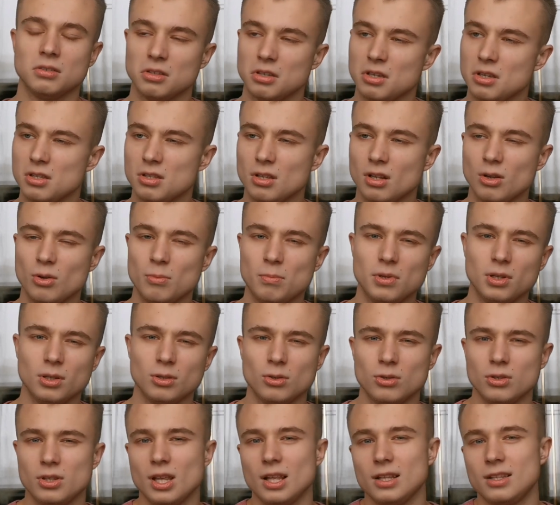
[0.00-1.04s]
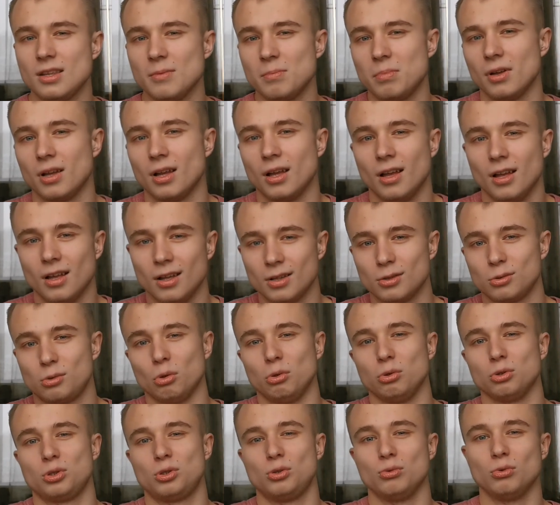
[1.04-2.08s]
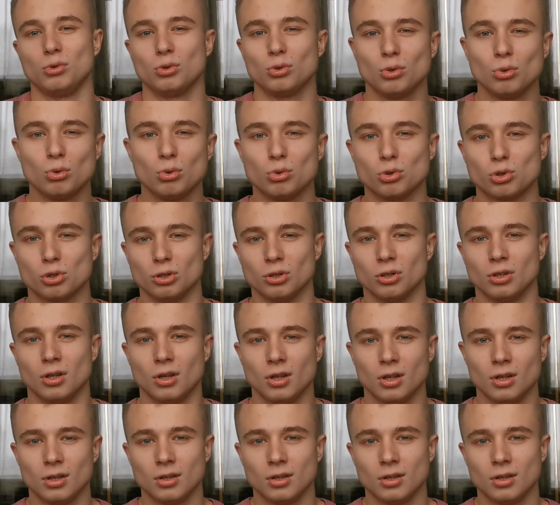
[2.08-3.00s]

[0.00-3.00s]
И не любил людей типа толстого гугуши.